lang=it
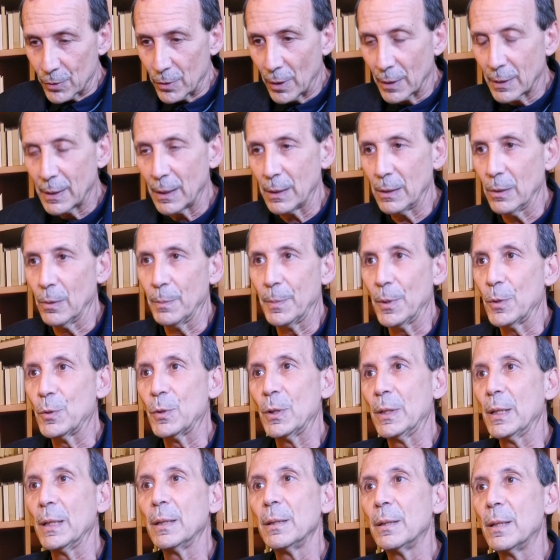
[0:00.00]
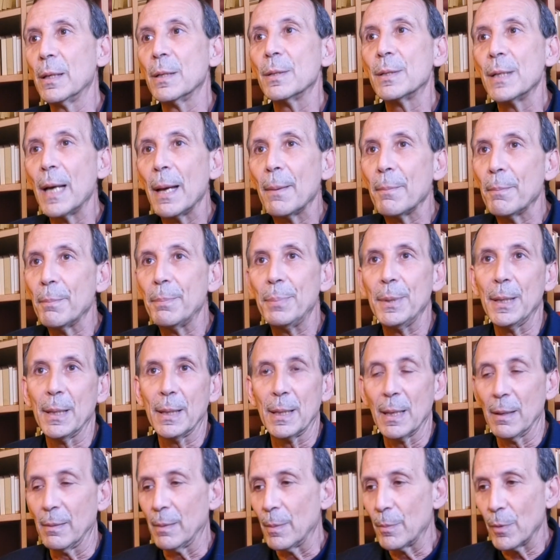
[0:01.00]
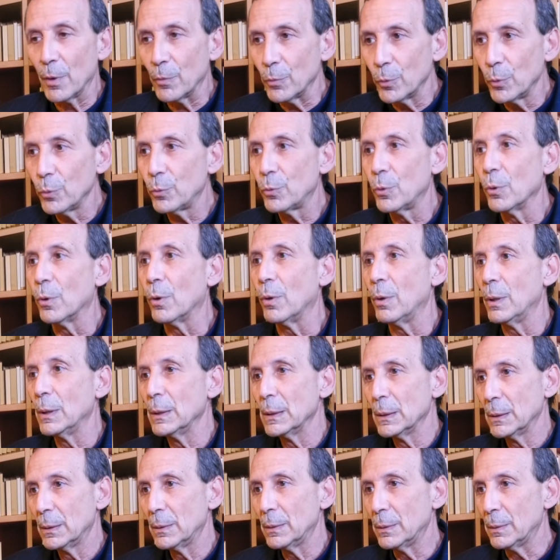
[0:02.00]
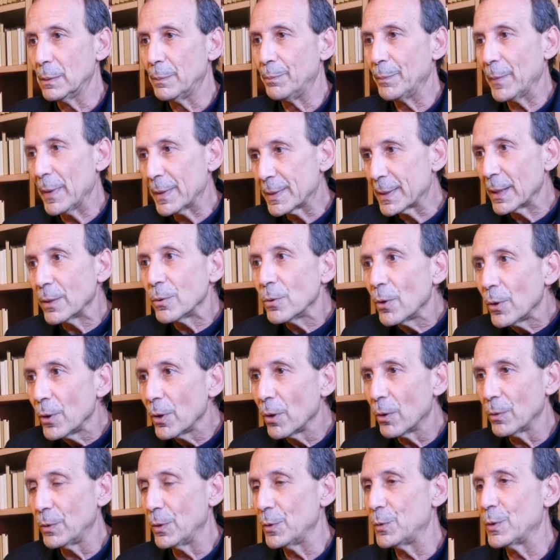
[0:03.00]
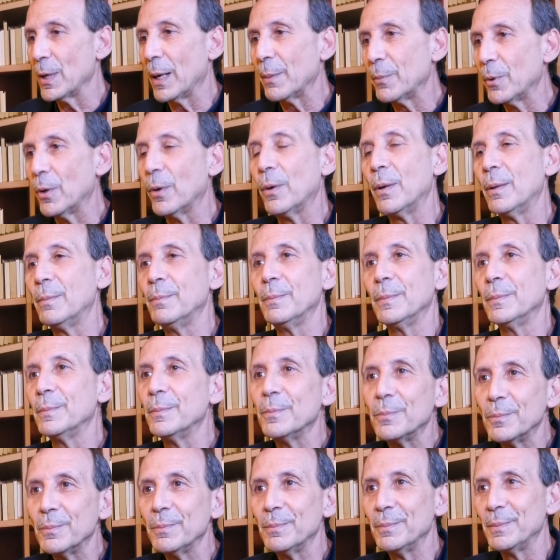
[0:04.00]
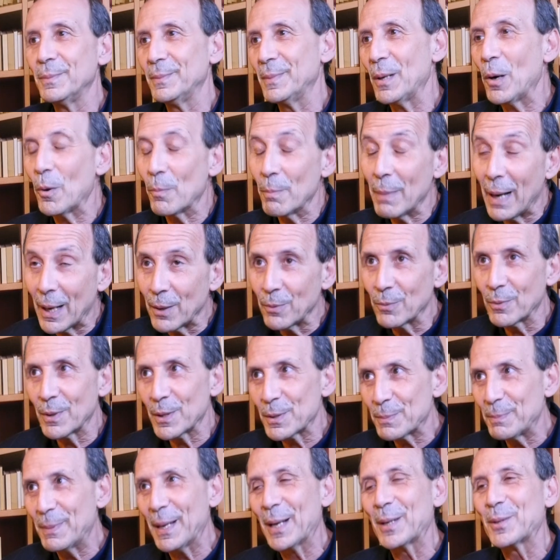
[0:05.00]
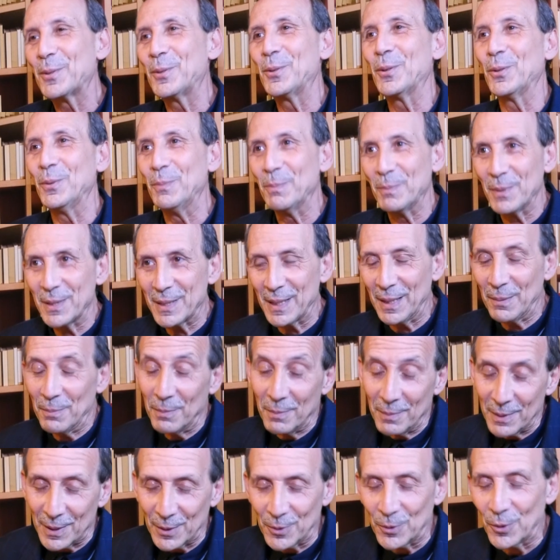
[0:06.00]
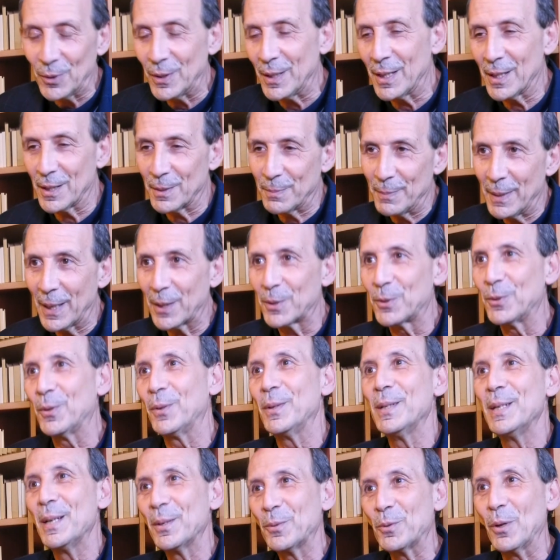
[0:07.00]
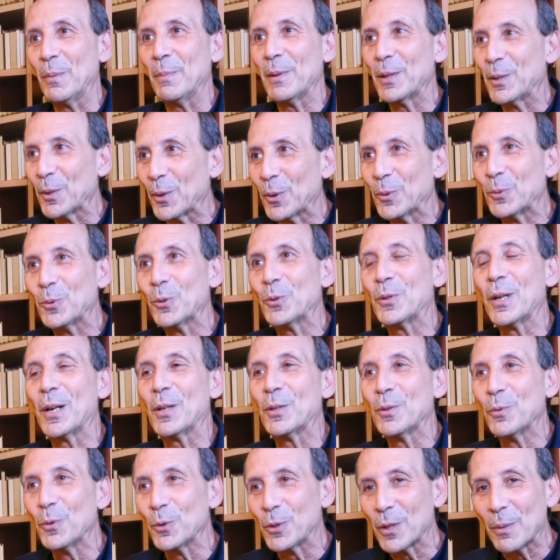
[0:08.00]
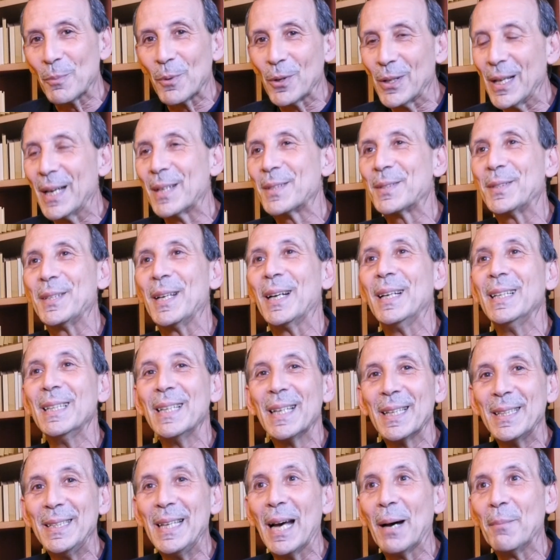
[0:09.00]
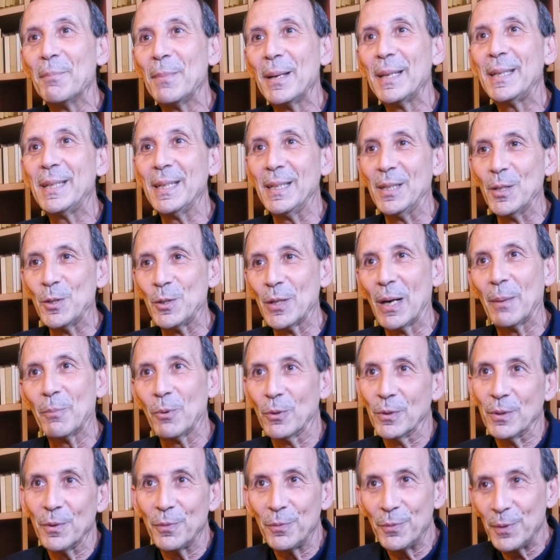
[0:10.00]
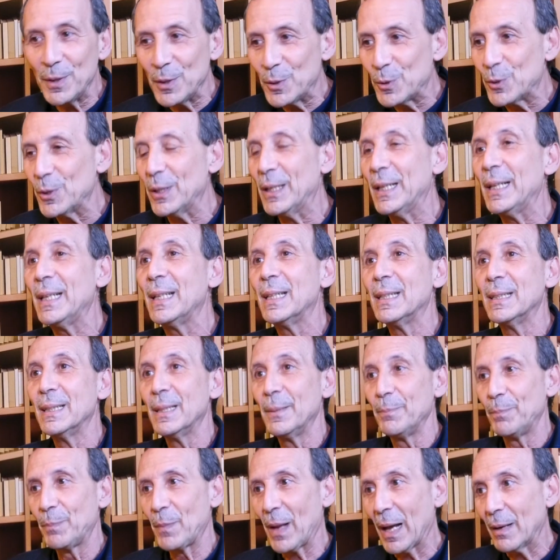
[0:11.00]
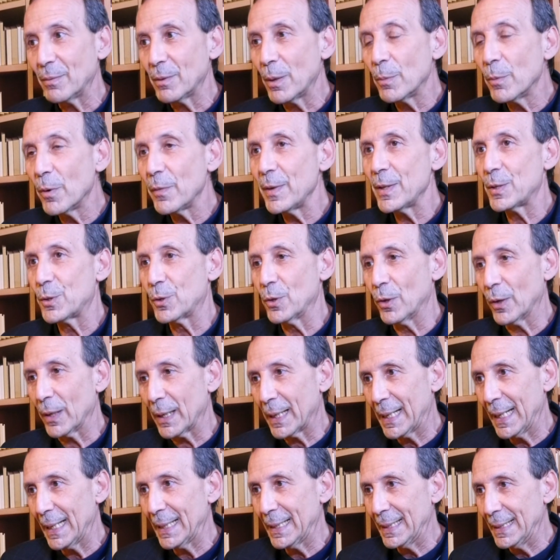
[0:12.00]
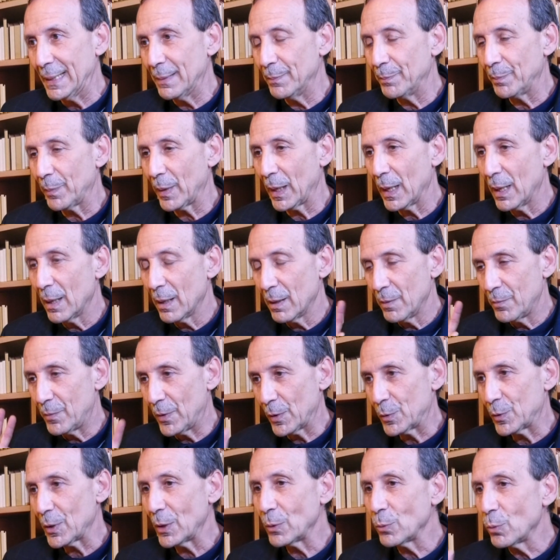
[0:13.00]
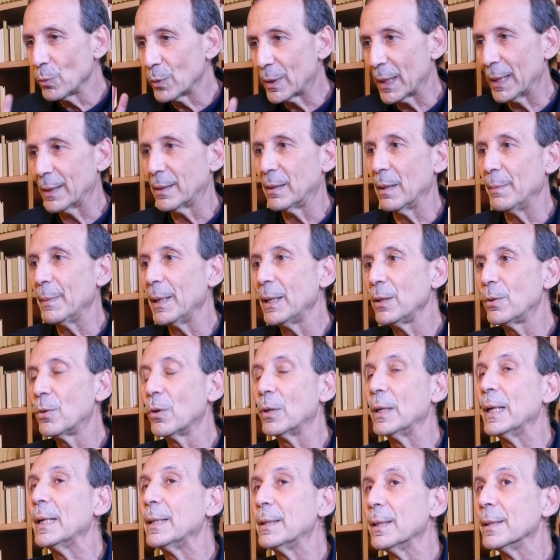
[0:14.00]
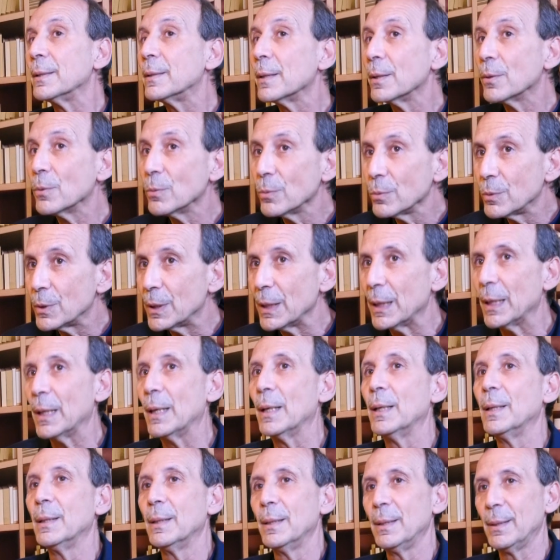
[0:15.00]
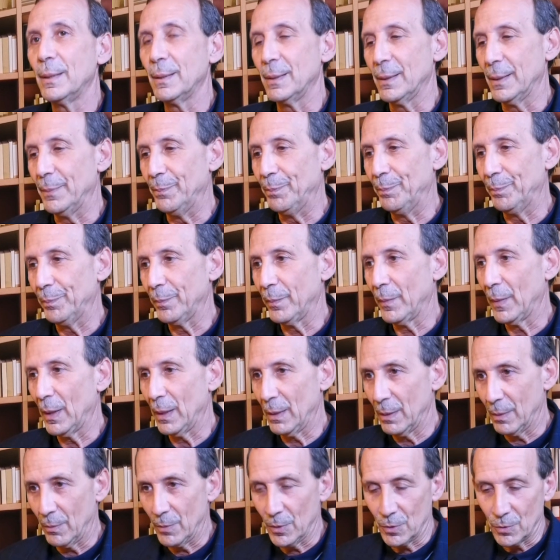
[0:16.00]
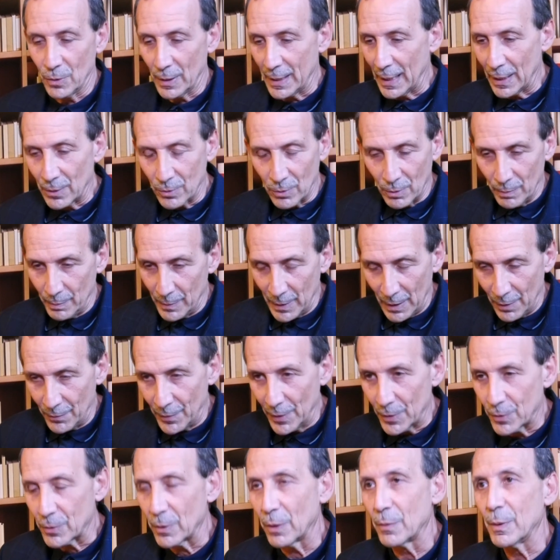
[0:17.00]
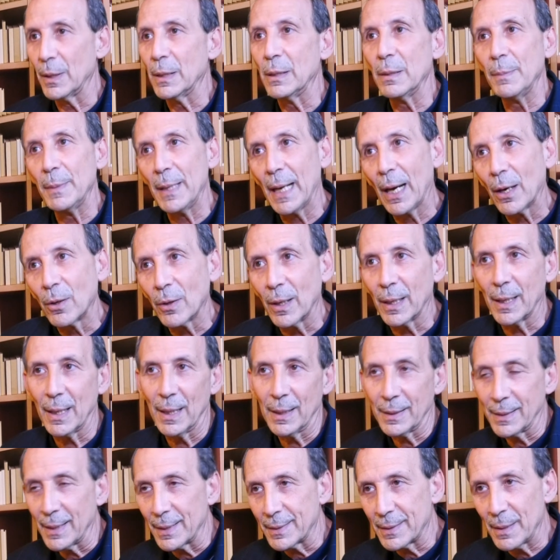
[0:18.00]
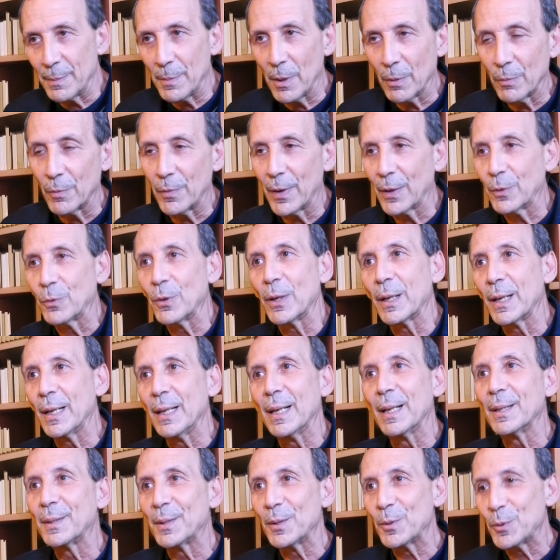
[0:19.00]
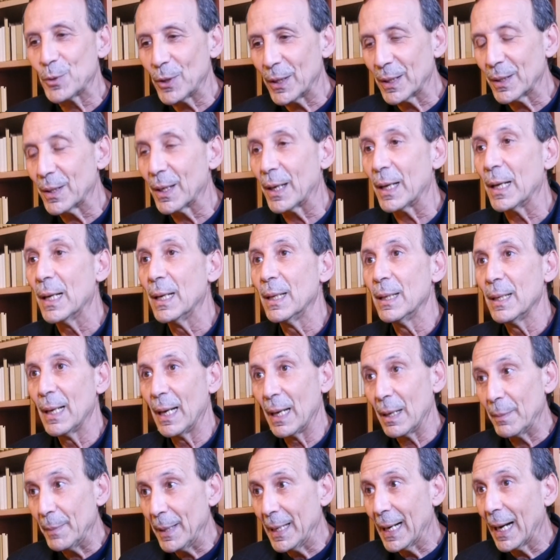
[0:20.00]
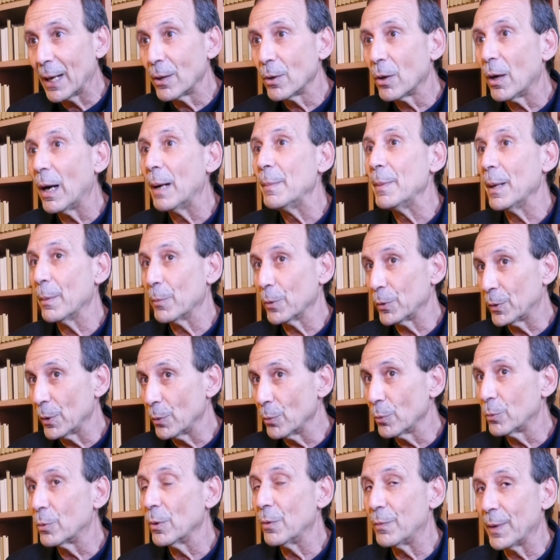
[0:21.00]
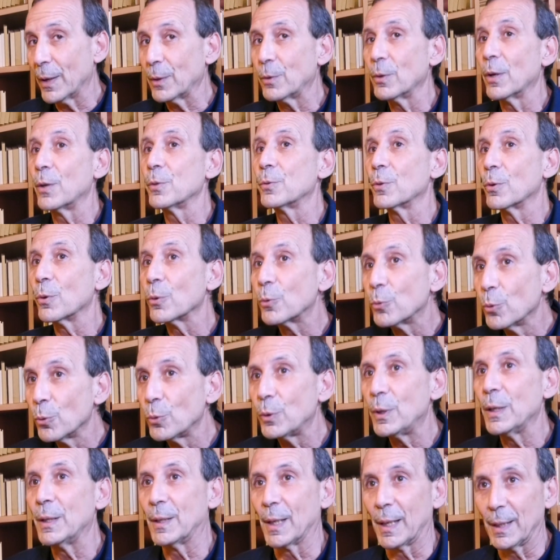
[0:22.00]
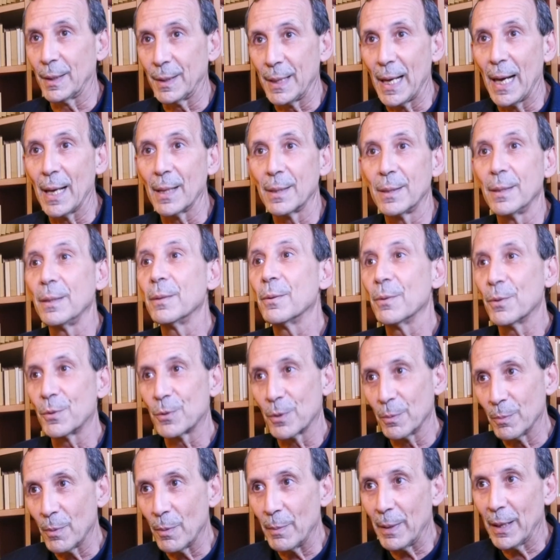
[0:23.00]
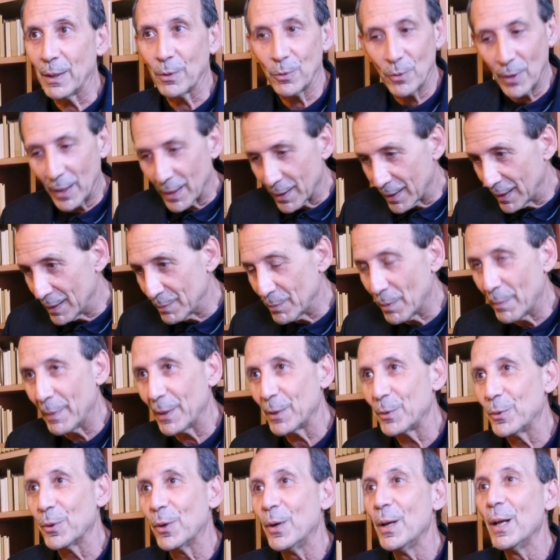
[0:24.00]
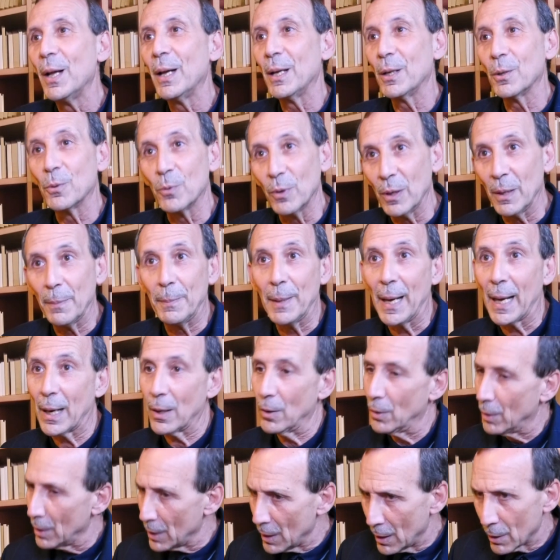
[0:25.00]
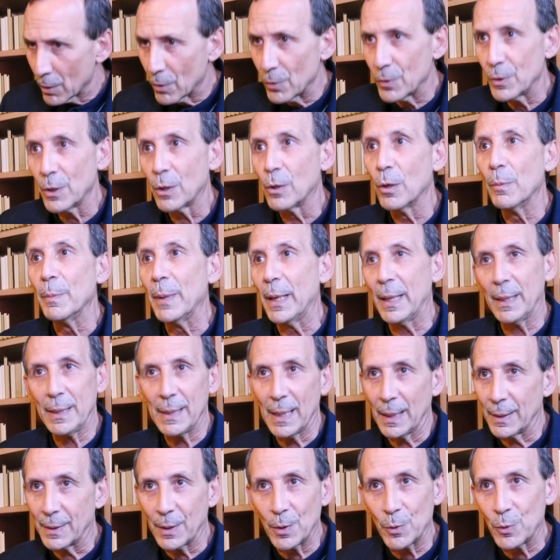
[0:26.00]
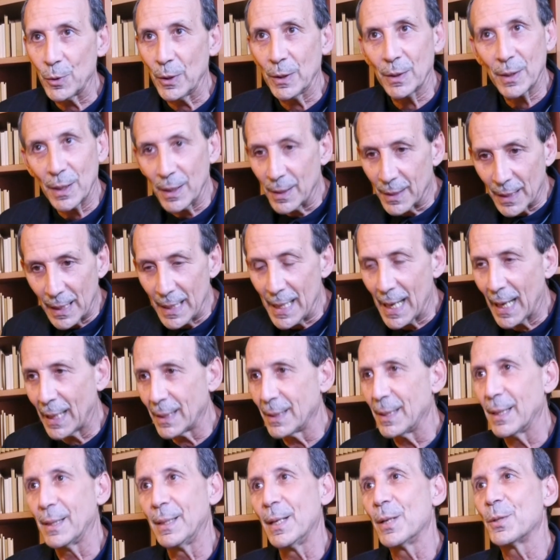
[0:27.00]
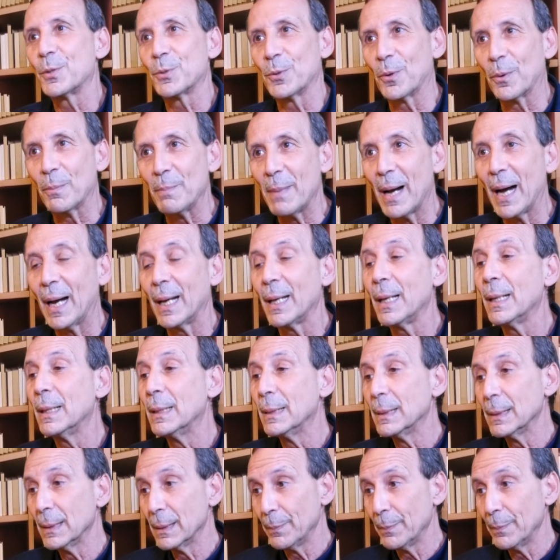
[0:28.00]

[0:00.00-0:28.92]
scorta dei precedenti esempi che avevamo avuto, eh, essendo io diciamo, mh, ehm, ormai un esperto, mi sento dire esperto, naturalmente con tutta la dovuta modestia, di ambiti diciamo, difficili, avevamo visto che mh, facendo un trattamento nei detenuti, um, in questo caso mi riferisco a quelli di Milano, anche la tassa abbiamo fatto anche in altri centri, e a Milano abbiamo ottenuto il fatto che sono tutti trattati in questo momento, anche nel momento in cui le parlo, così come in altri centri italiani adesso ormai.